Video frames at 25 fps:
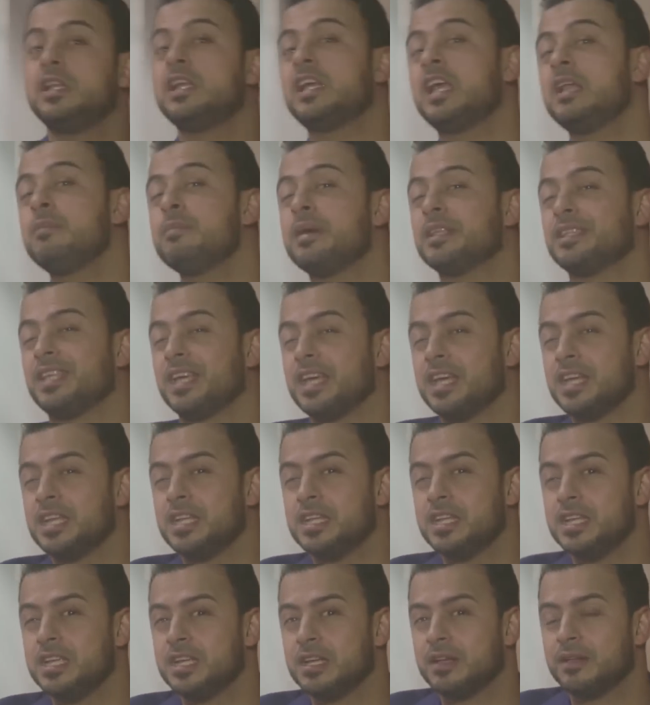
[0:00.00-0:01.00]
لي كلمة
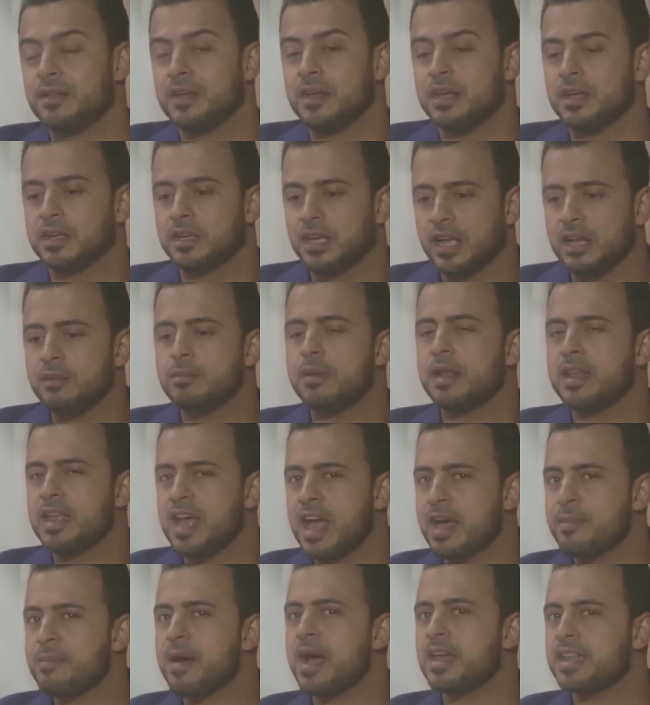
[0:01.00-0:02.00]
تهني كلمة
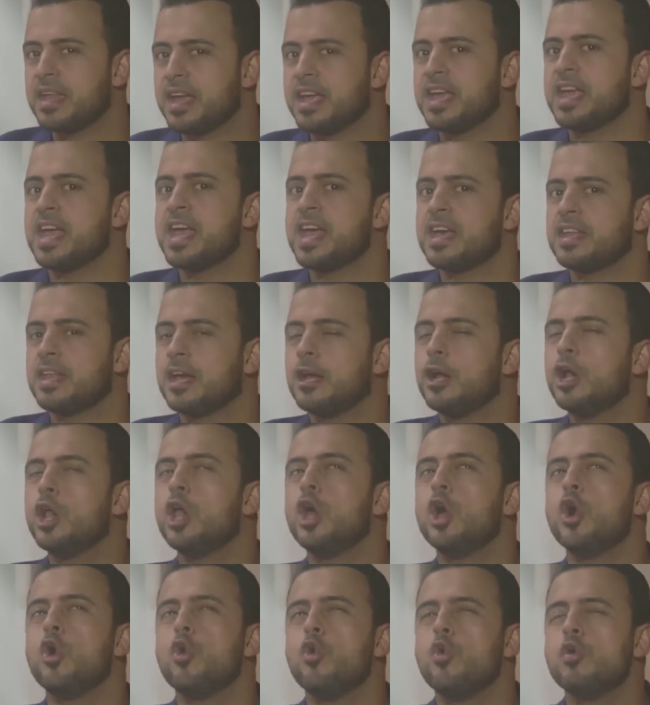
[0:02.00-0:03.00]
ليها معنى إهانة
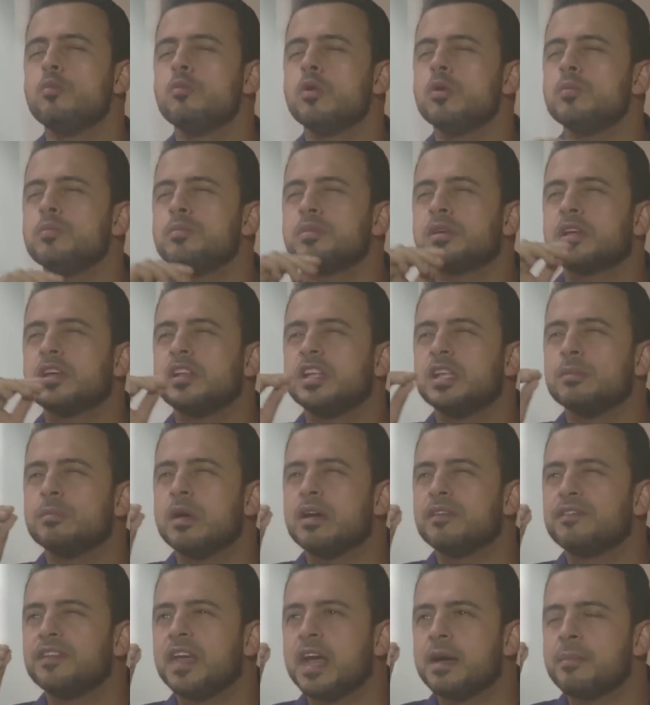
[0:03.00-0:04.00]
وممكن
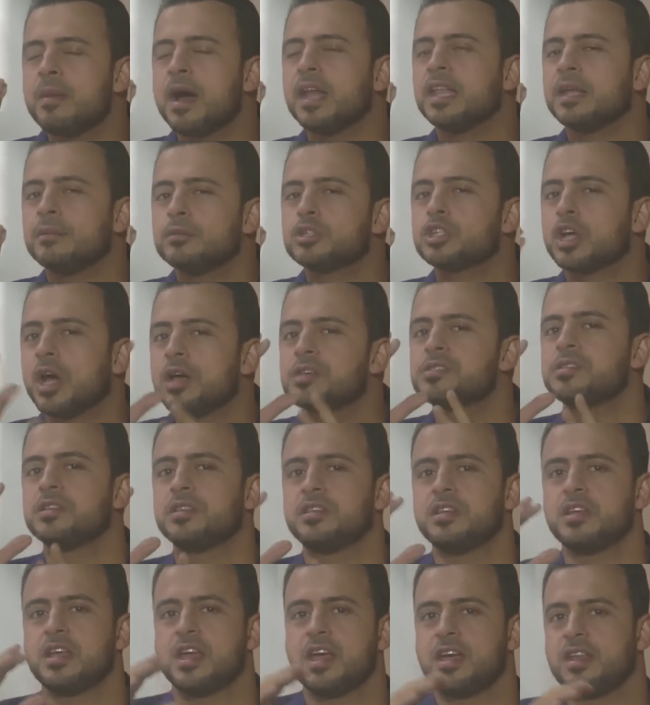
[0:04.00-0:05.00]
يبقى فيها معنى مش
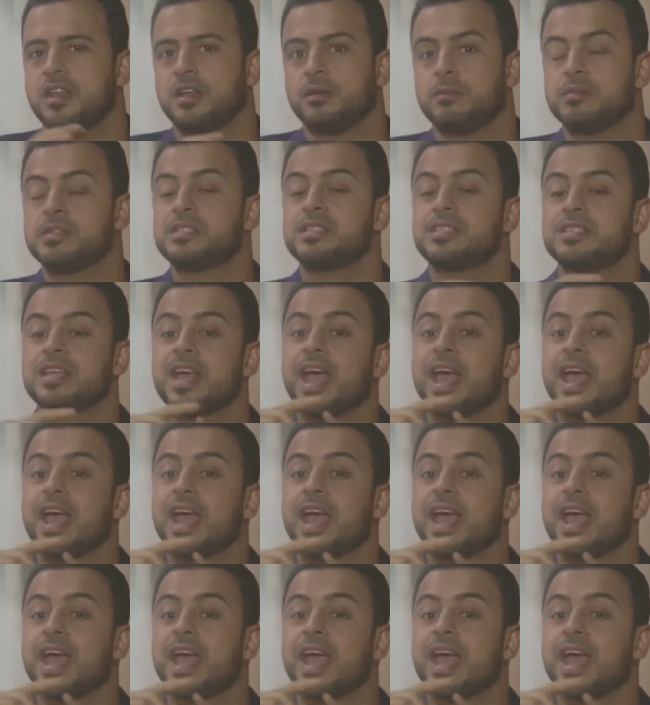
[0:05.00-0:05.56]
قاصد إهانة بس